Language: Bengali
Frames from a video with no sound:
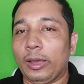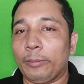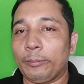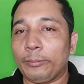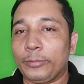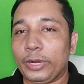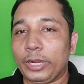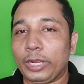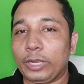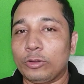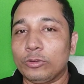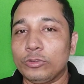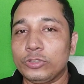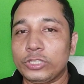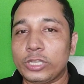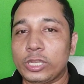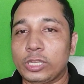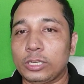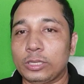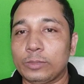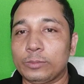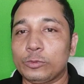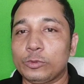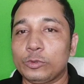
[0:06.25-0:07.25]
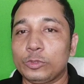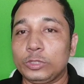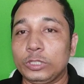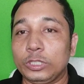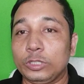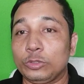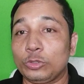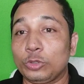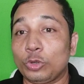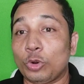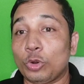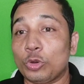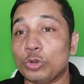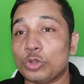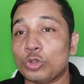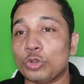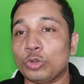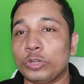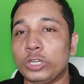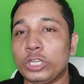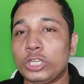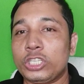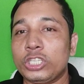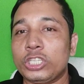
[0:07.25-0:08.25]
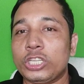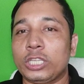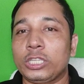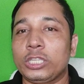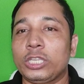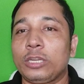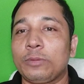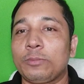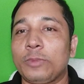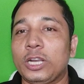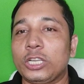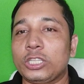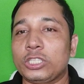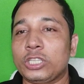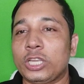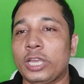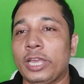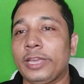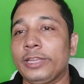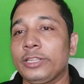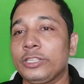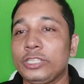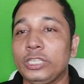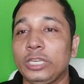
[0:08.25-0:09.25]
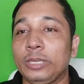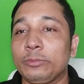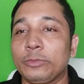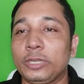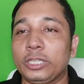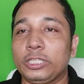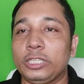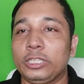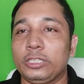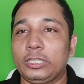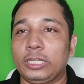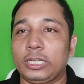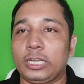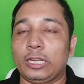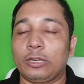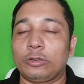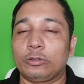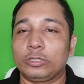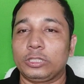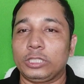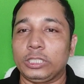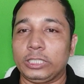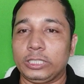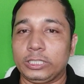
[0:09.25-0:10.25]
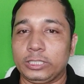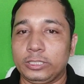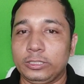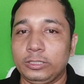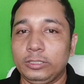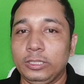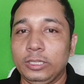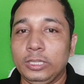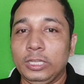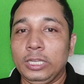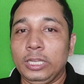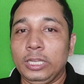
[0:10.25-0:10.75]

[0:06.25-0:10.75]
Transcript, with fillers: আমরা এখন জানাবো যে রোশনের সাদের বাসায় জিএম কাদের দেখা করতে গেছেন